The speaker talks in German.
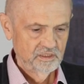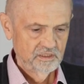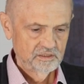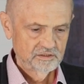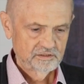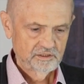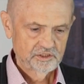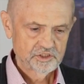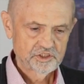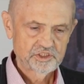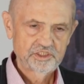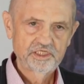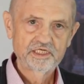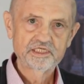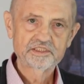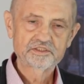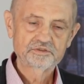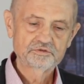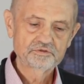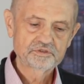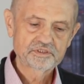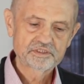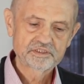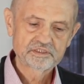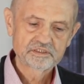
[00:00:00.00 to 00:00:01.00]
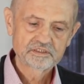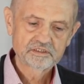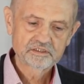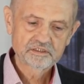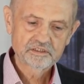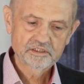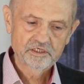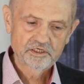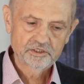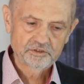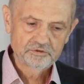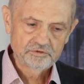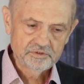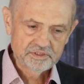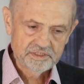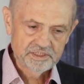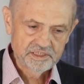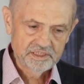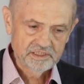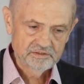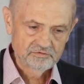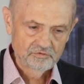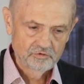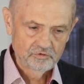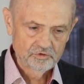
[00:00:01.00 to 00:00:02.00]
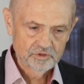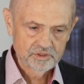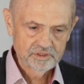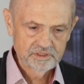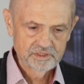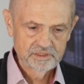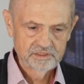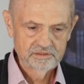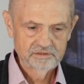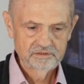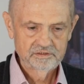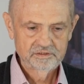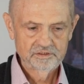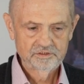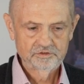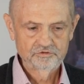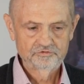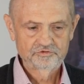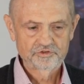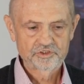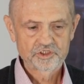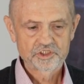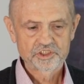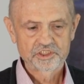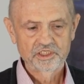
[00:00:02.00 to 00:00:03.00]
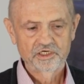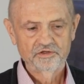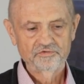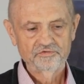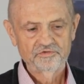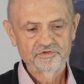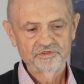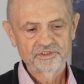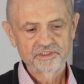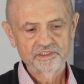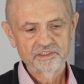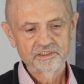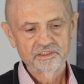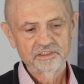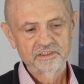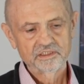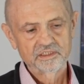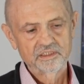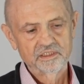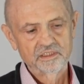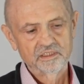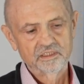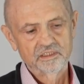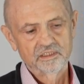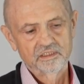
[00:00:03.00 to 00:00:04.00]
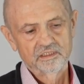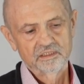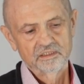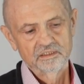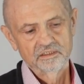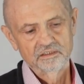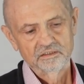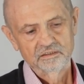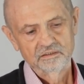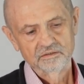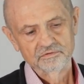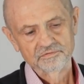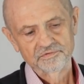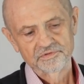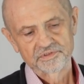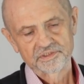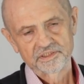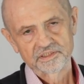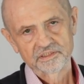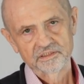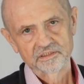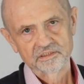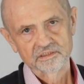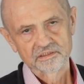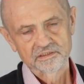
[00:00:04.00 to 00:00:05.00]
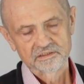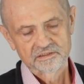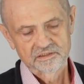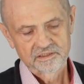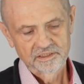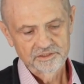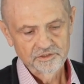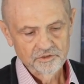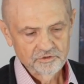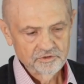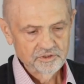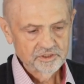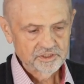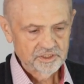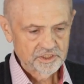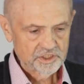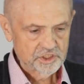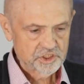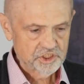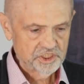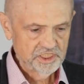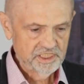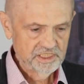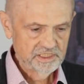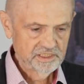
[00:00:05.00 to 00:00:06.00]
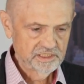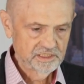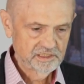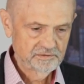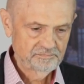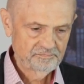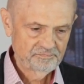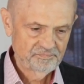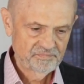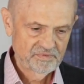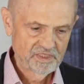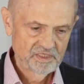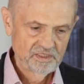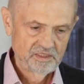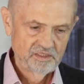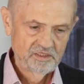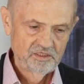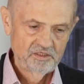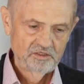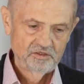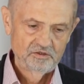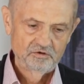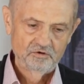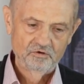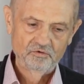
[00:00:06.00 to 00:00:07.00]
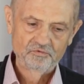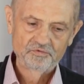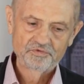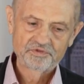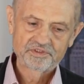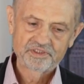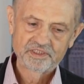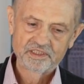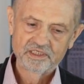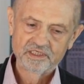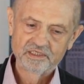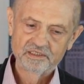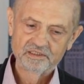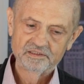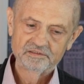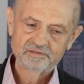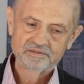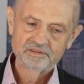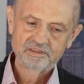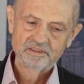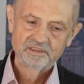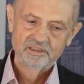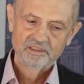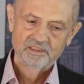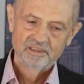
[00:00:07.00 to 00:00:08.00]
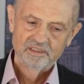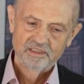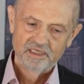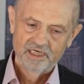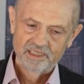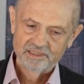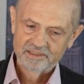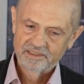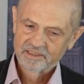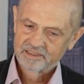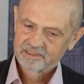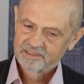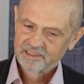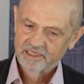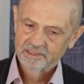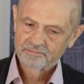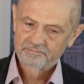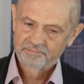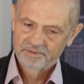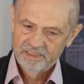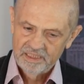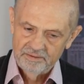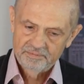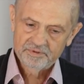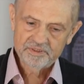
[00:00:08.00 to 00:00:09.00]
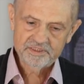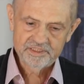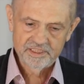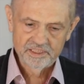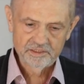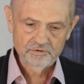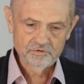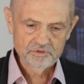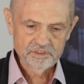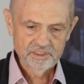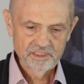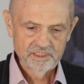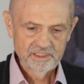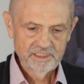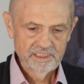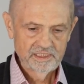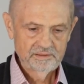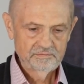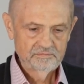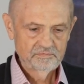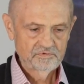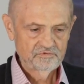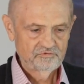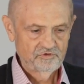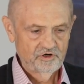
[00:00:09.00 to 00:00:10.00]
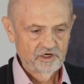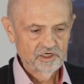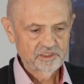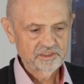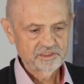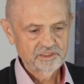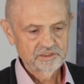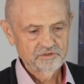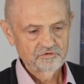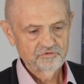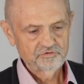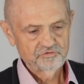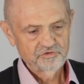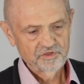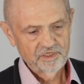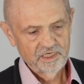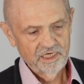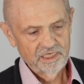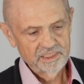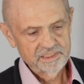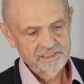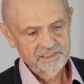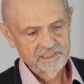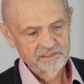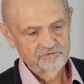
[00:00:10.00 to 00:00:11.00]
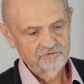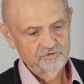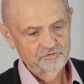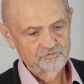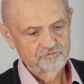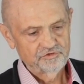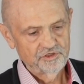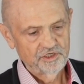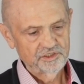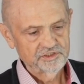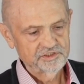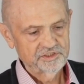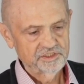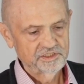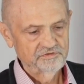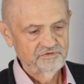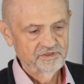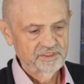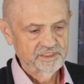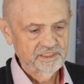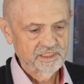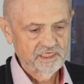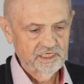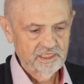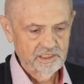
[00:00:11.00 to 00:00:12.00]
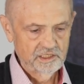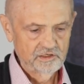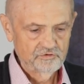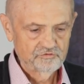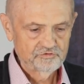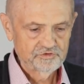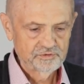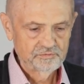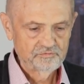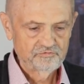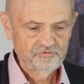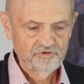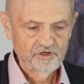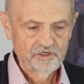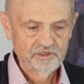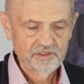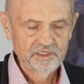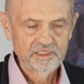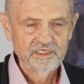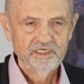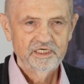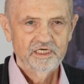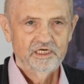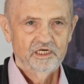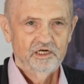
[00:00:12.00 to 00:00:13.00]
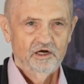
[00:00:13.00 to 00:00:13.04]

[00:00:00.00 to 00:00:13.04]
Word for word: Da ist Jesus gekreuzigt worden, du verstanden. Und die Jünger erschienen und äh, haben dann gesagt, bleibt in Jerusalem, wartet auf die Verheißung vom Vater, ihr werdet Kraft empfangen.